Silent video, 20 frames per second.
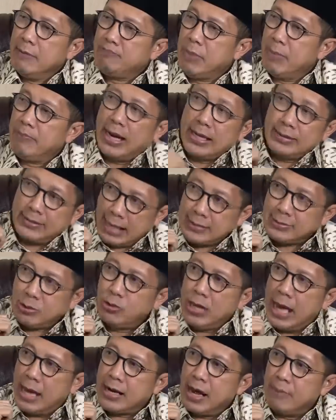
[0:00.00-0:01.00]
pemerintah
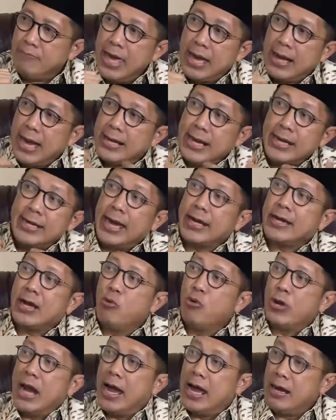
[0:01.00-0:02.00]
Saudi Arabia karena ini kan
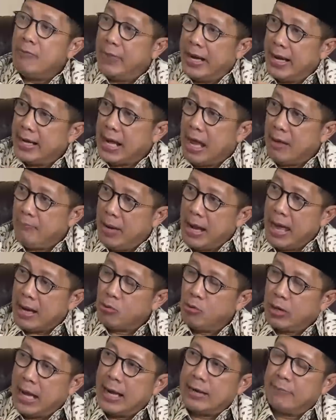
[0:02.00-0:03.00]
kewenangan mereka
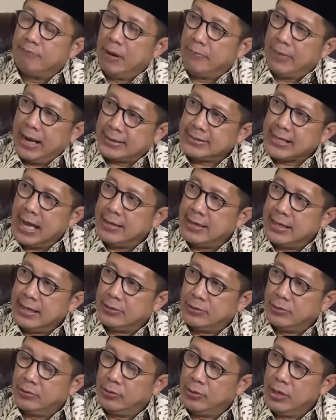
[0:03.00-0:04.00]
melakukan yeah, ya. pemeriksaan yeah.
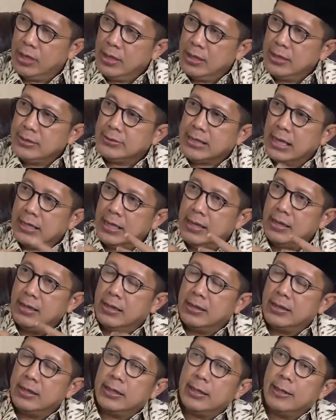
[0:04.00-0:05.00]
itu. Yeah, betul. Jadi
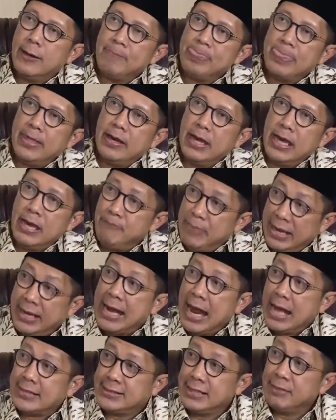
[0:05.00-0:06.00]
uh,
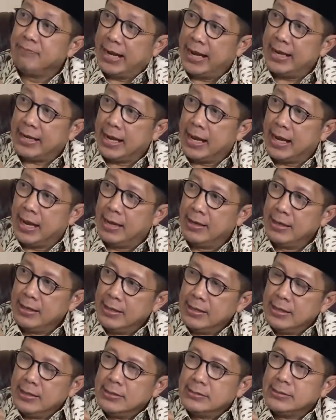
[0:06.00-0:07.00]
imigrasi mereka.
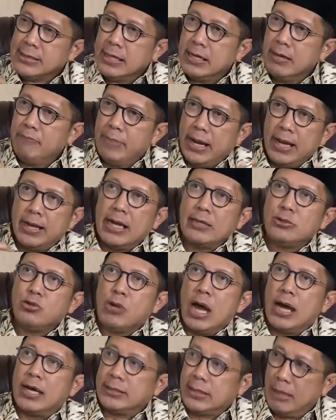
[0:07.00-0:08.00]
Yeah. Jadi mereka
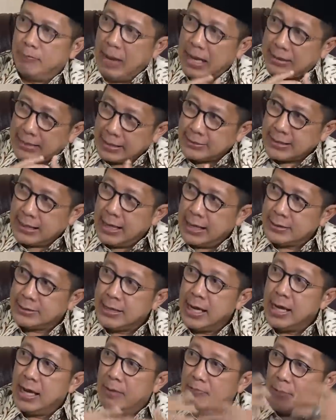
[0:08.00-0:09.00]
juga keterbatasan
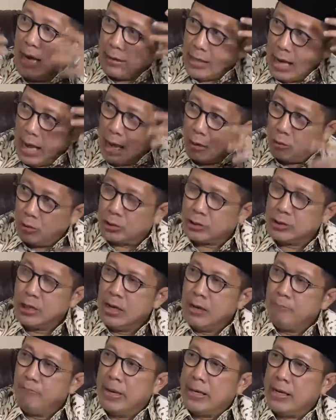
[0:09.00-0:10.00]
SDM karena harus
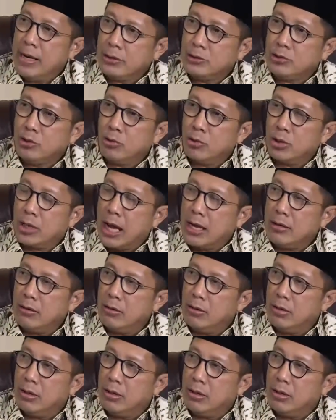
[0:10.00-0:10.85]
menerjunkan